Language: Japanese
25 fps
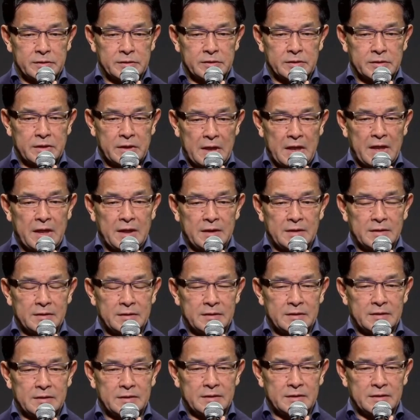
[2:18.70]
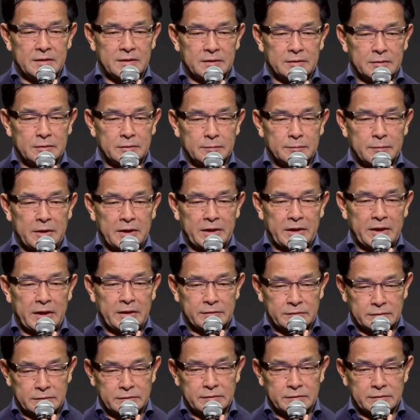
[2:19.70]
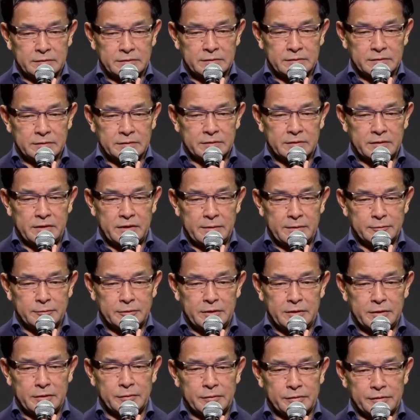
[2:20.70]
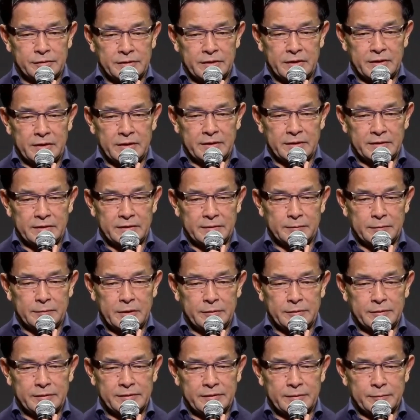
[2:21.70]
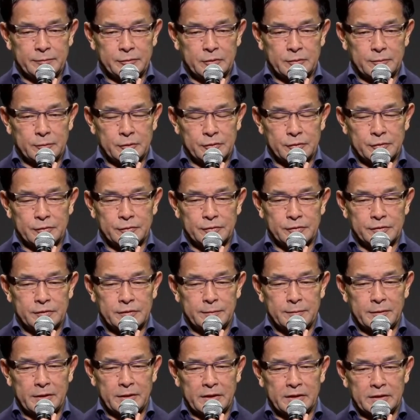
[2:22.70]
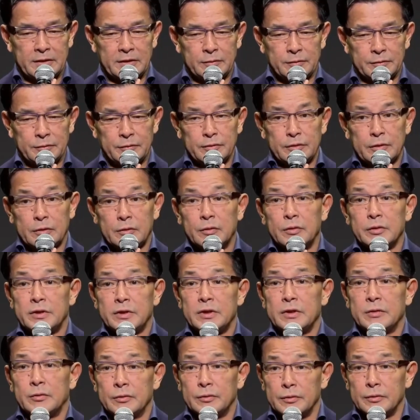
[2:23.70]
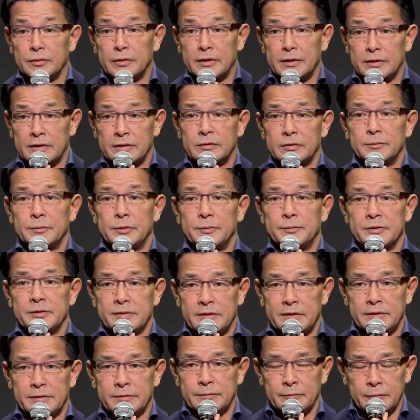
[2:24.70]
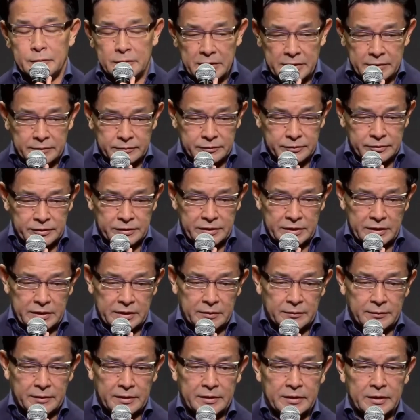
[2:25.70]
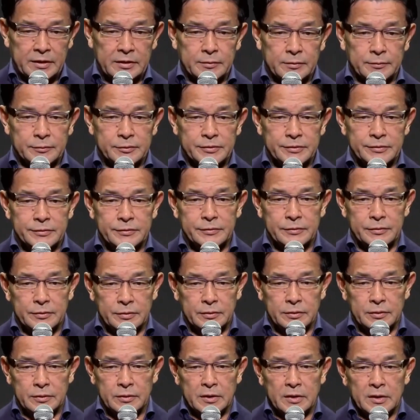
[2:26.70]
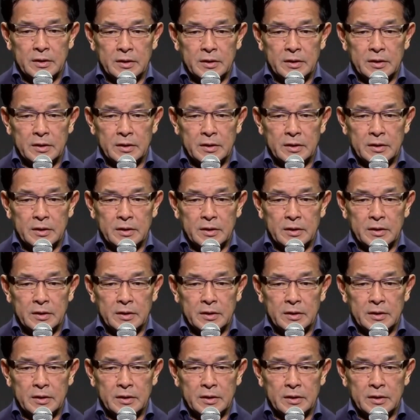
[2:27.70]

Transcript: 事があの負ける TMT としてメイウェザープロモーションとして負けたことってのは大きいことなんだと思いますね。あの試合が終わった後もずっと